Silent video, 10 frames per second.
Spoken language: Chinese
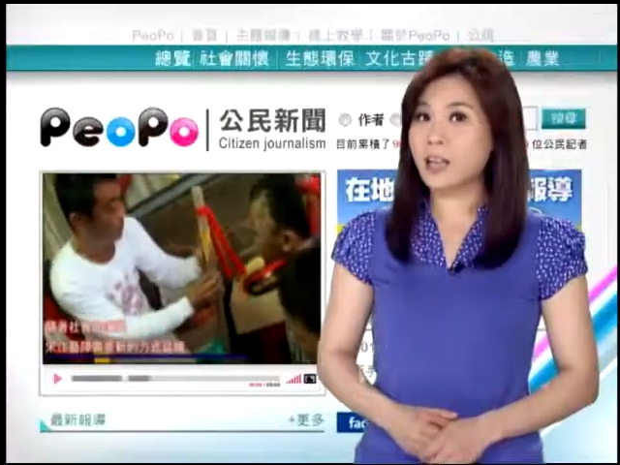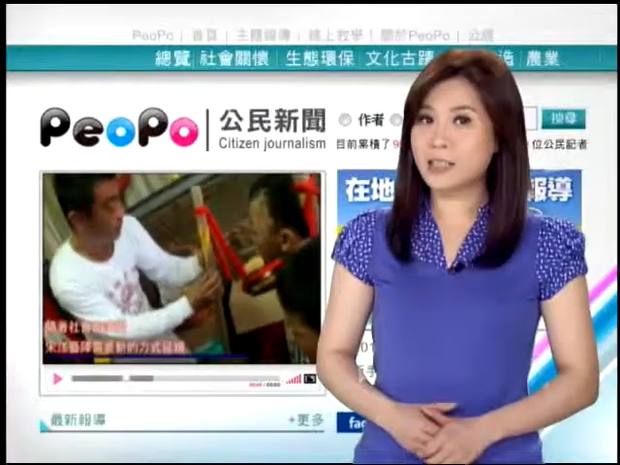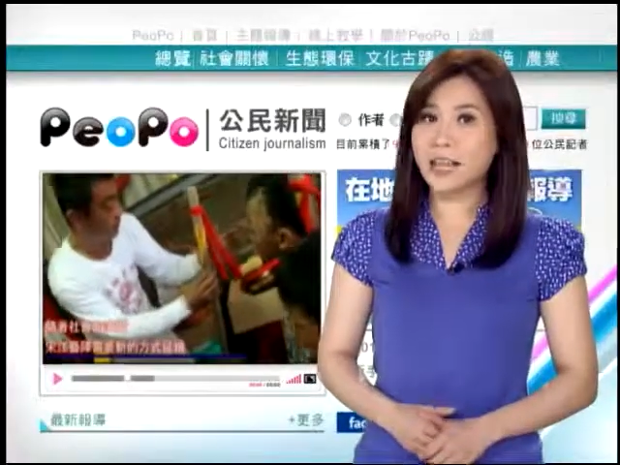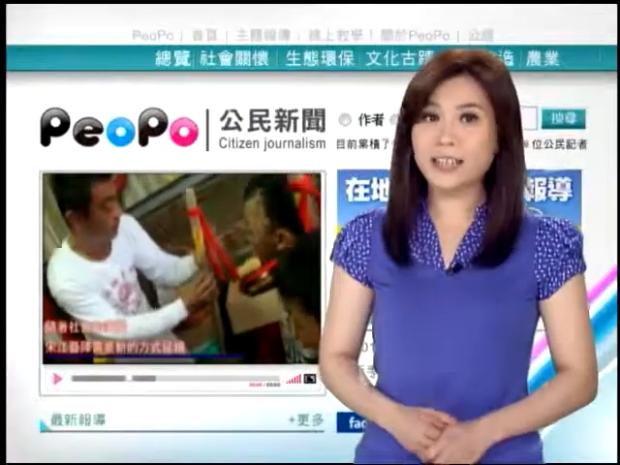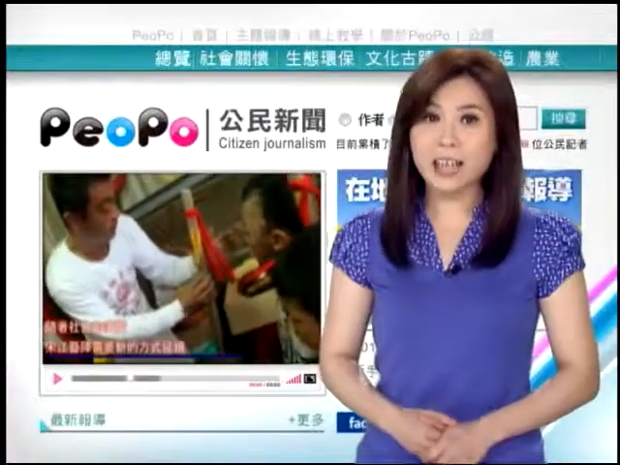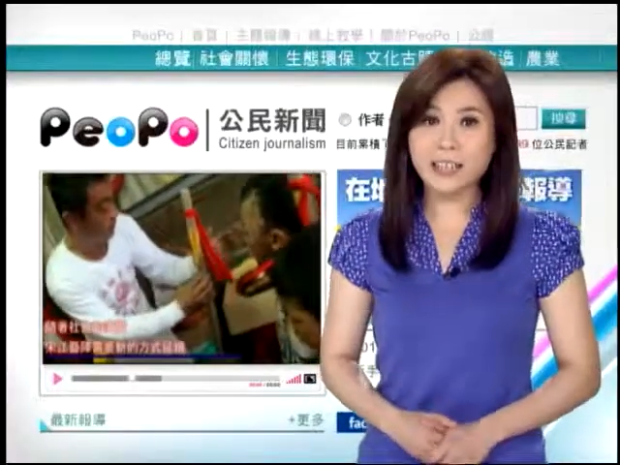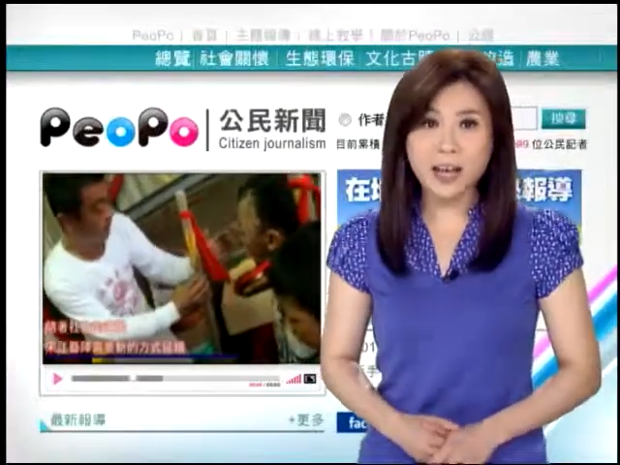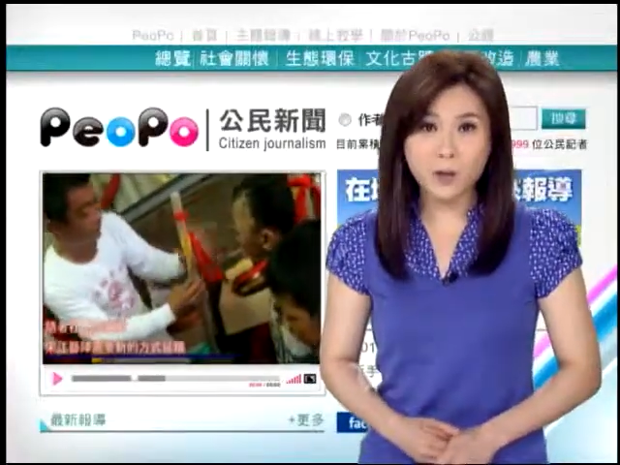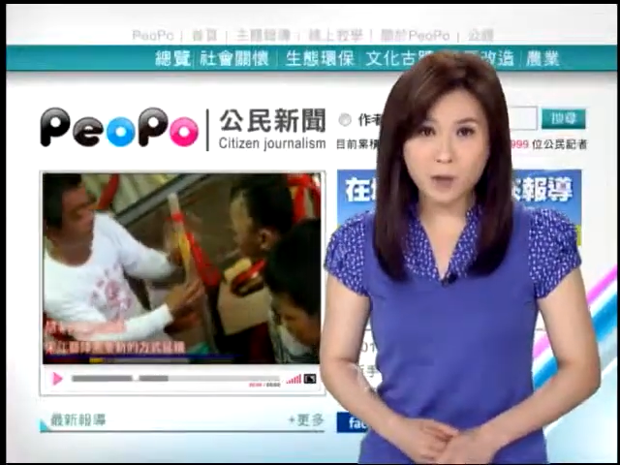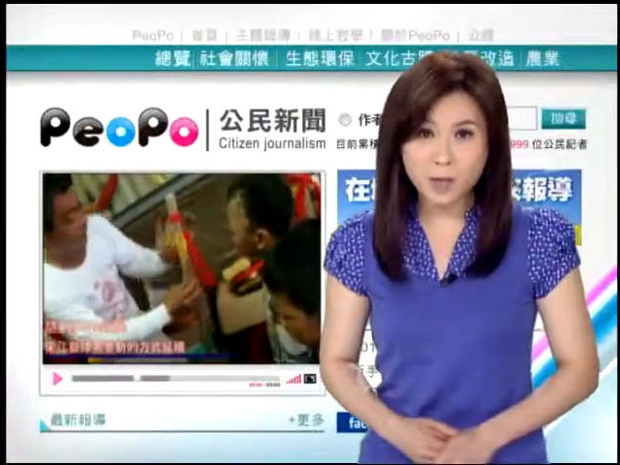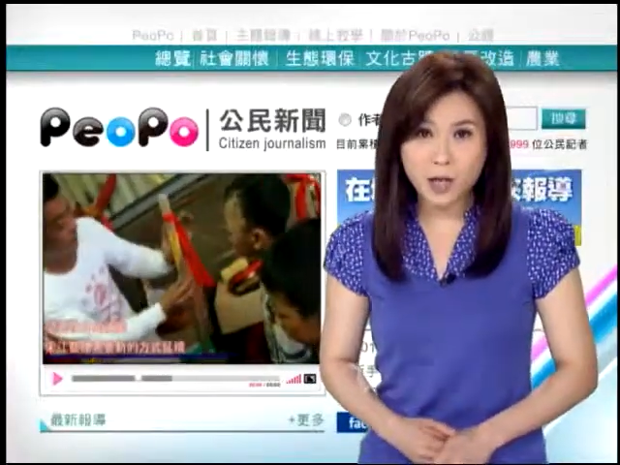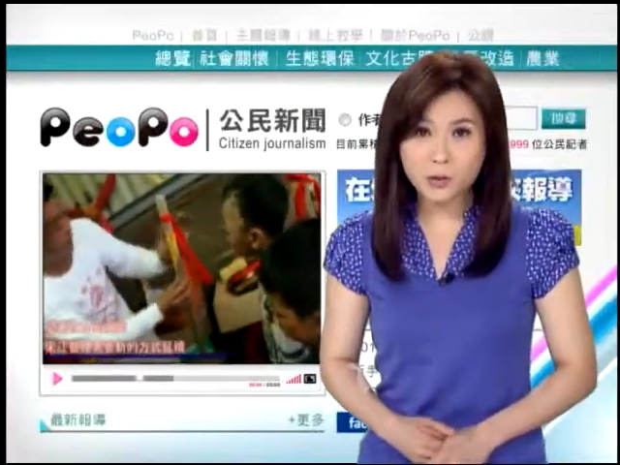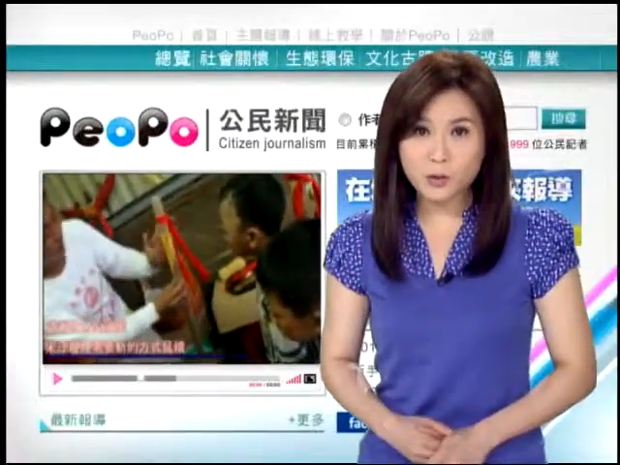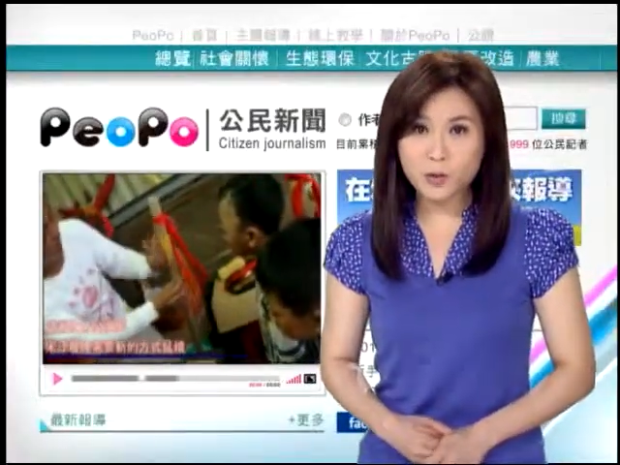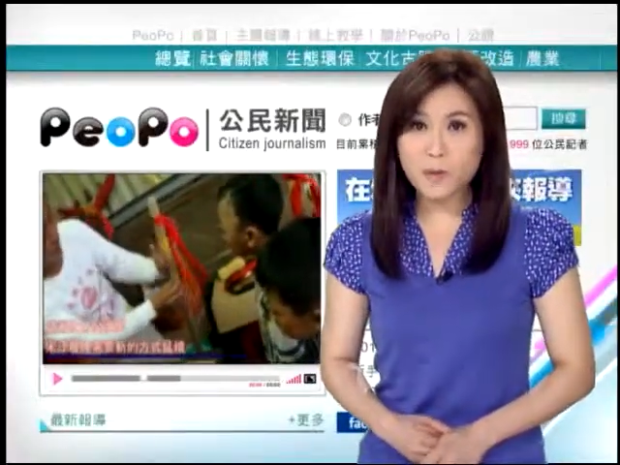在台南关庙
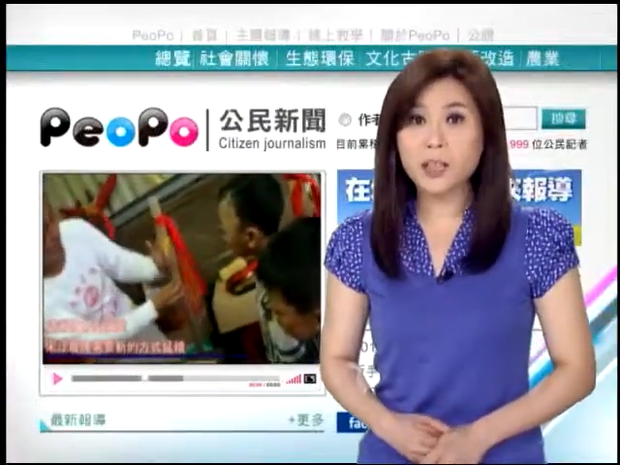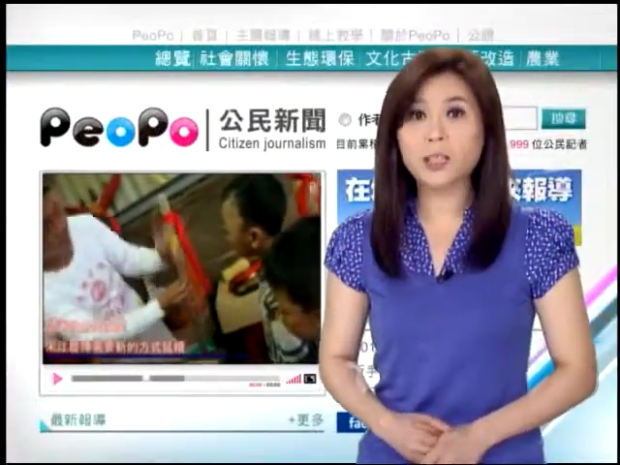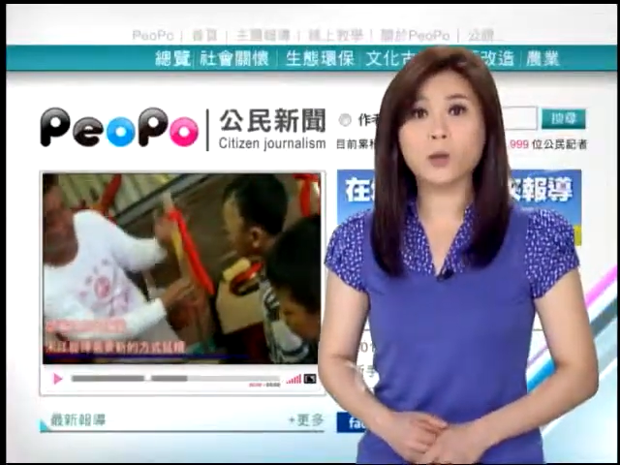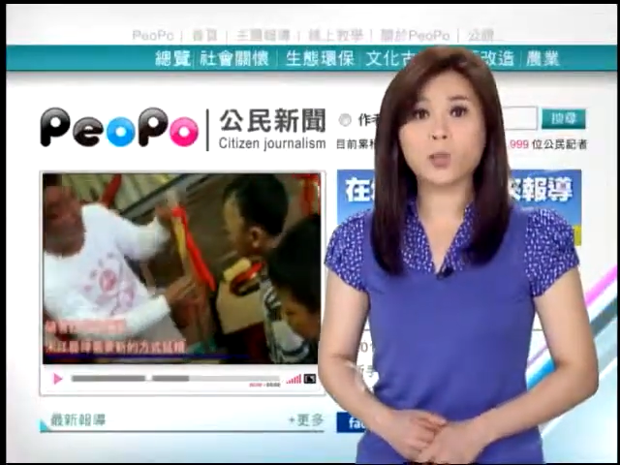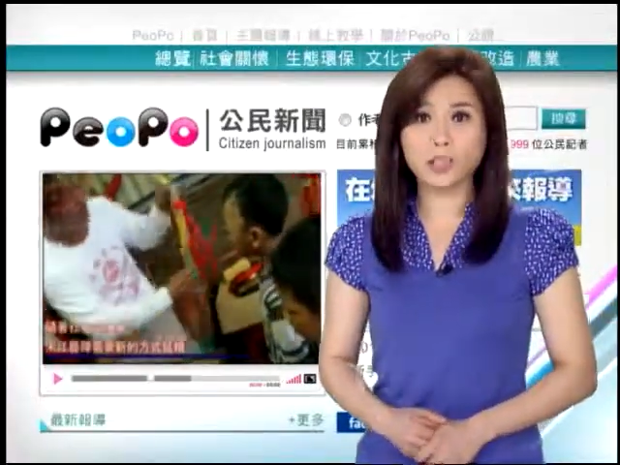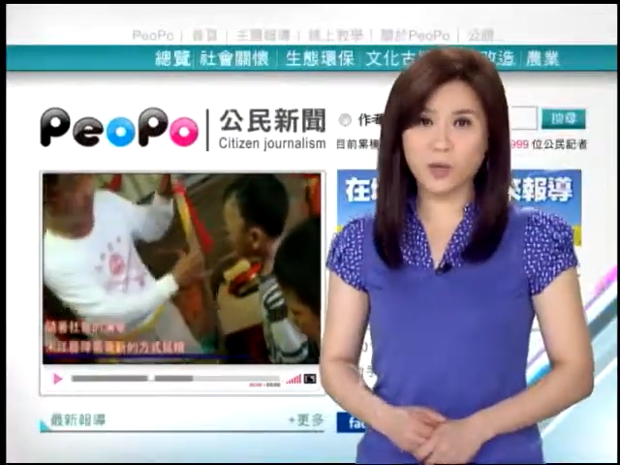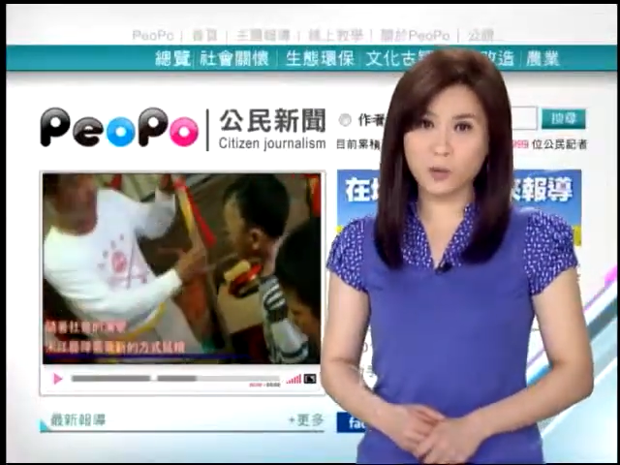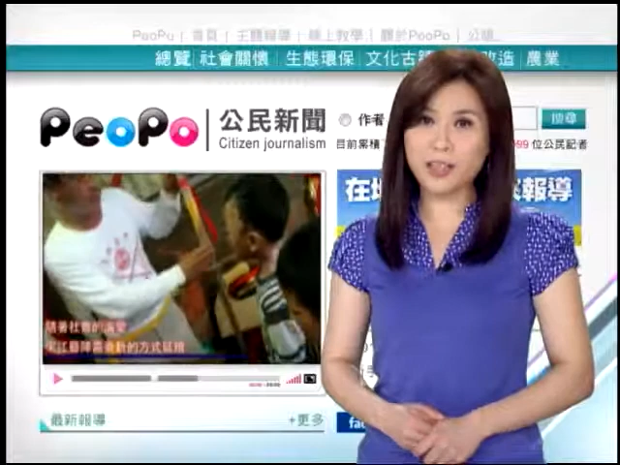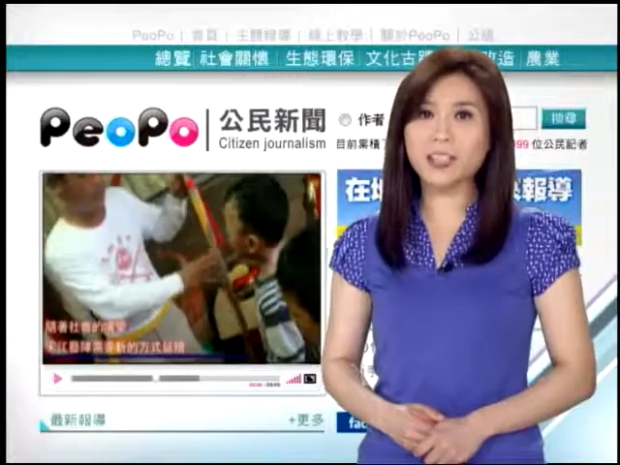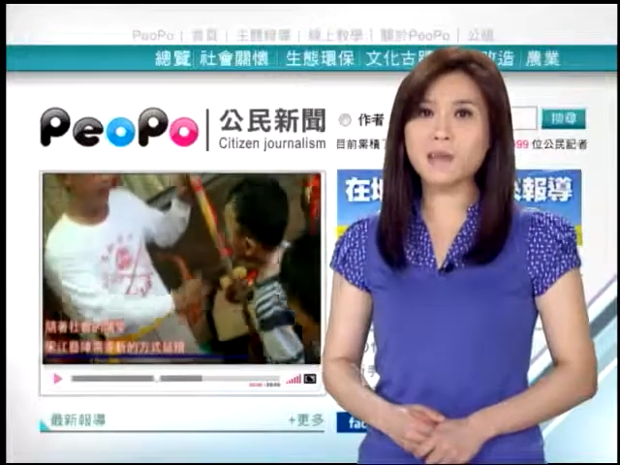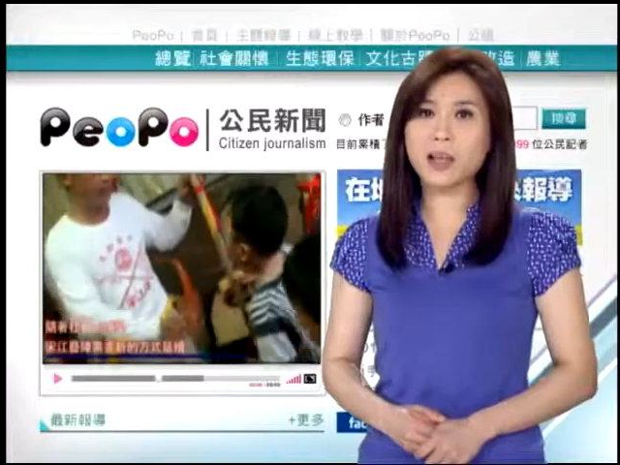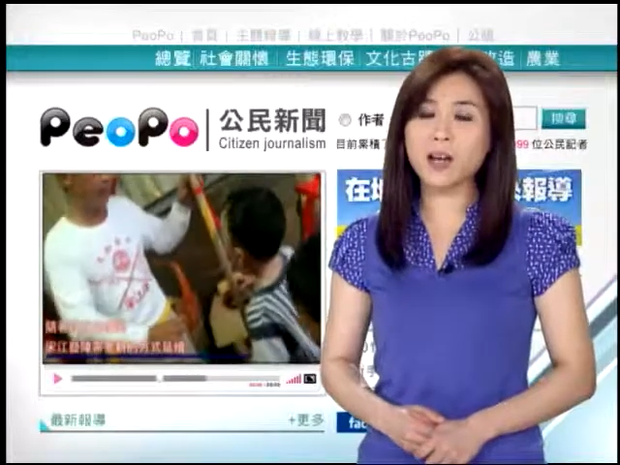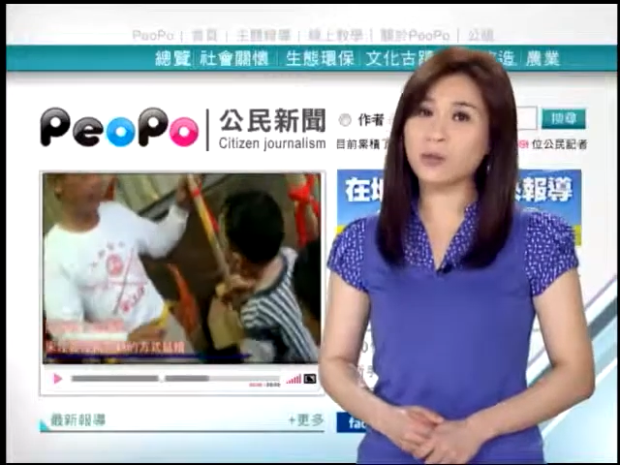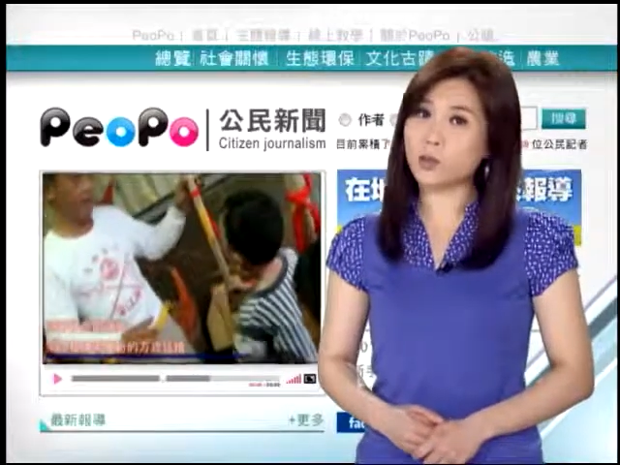区北头里的关帝庙，